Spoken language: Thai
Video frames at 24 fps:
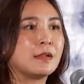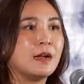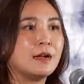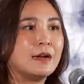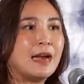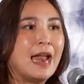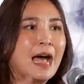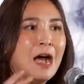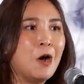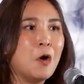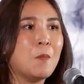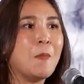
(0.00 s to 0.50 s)

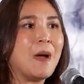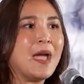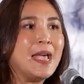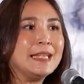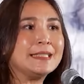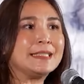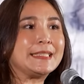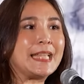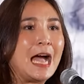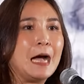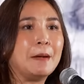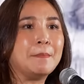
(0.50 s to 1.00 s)
เราไม่
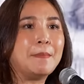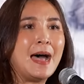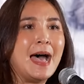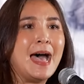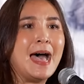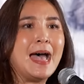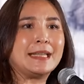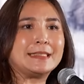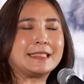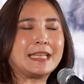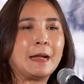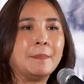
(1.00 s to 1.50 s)
สามา
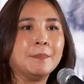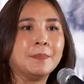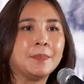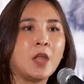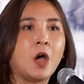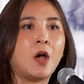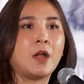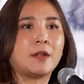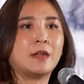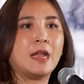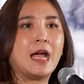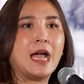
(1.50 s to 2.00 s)
รถกำหน
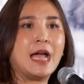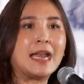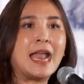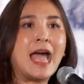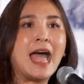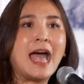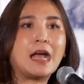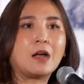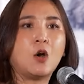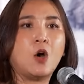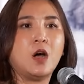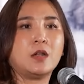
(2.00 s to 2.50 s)
ดอ
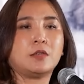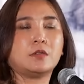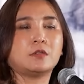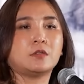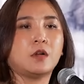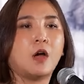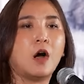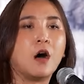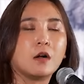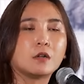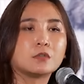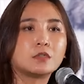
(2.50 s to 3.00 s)
นาคต
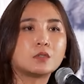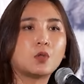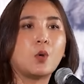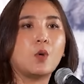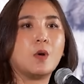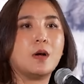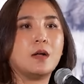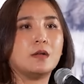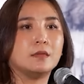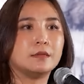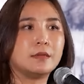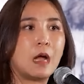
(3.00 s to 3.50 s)
ของตัว
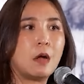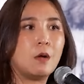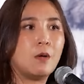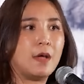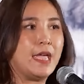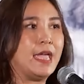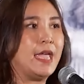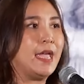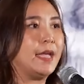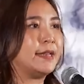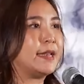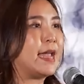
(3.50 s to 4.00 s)
เราเอ
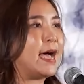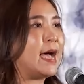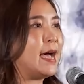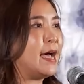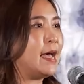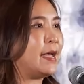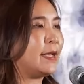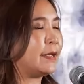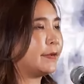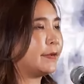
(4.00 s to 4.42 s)
งได้